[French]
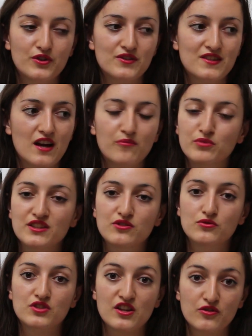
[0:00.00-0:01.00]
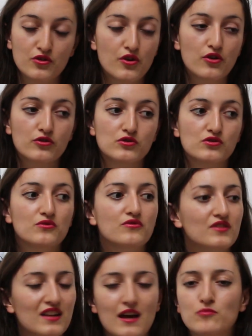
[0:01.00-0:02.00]
Euh, c'est un pays que j'adore, que je
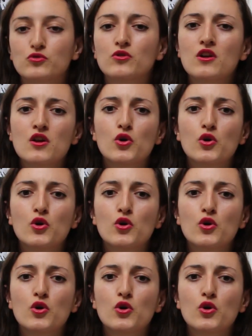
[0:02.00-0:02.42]
trouve très beau.